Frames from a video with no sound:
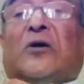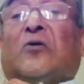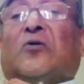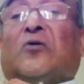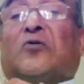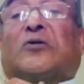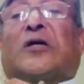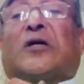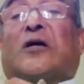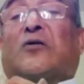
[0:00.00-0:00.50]

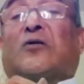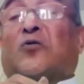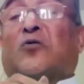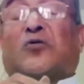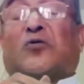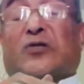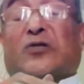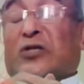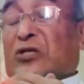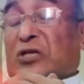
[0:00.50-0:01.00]
Cha
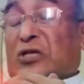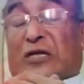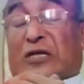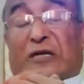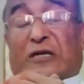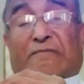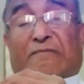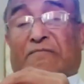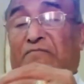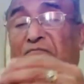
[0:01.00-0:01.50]
Almeida cho
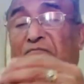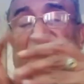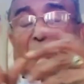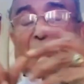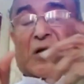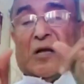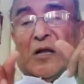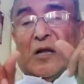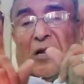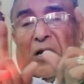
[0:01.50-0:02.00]
biết đã
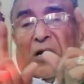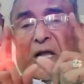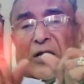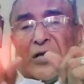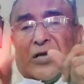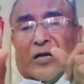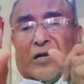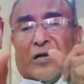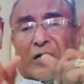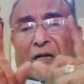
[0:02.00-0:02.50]
thành lập một
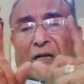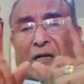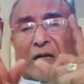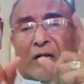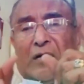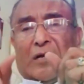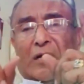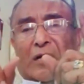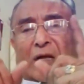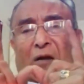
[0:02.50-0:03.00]
trung tâm
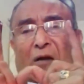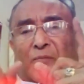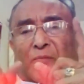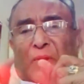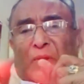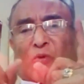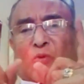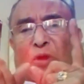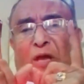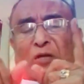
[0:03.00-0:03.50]
cách ly đặc
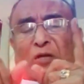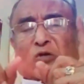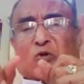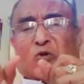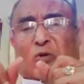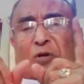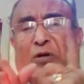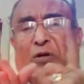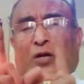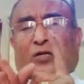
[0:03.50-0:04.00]
biệt dành
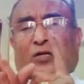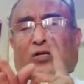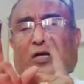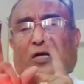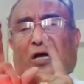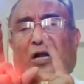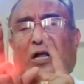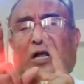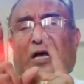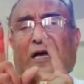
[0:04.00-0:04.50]
cho các linh
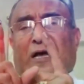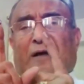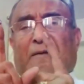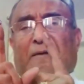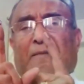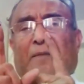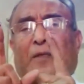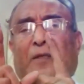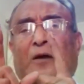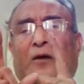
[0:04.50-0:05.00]
mục và nữ
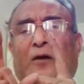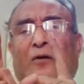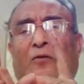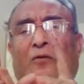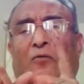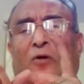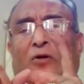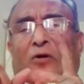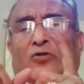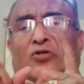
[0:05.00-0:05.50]
tu để
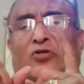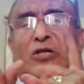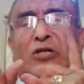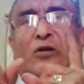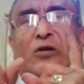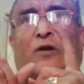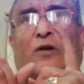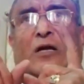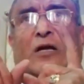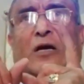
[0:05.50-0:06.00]
săn sóc
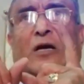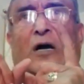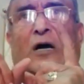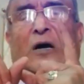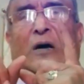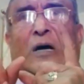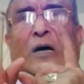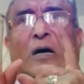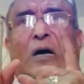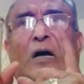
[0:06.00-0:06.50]
họ
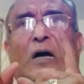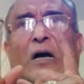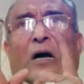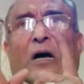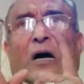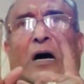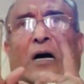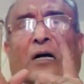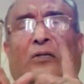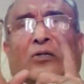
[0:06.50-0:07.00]
và để
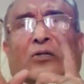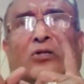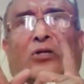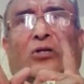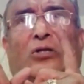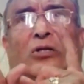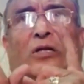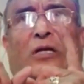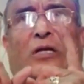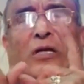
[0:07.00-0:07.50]
kiến tạo
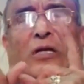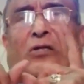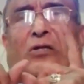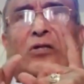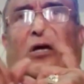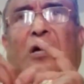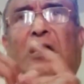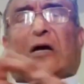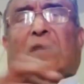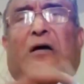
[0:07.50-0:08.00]
sự tin
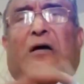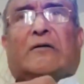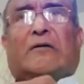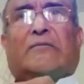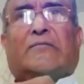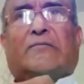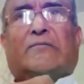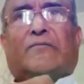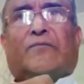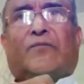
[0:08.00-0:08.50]
tưởng nơi
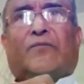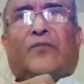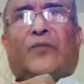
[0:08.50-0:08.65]
họ.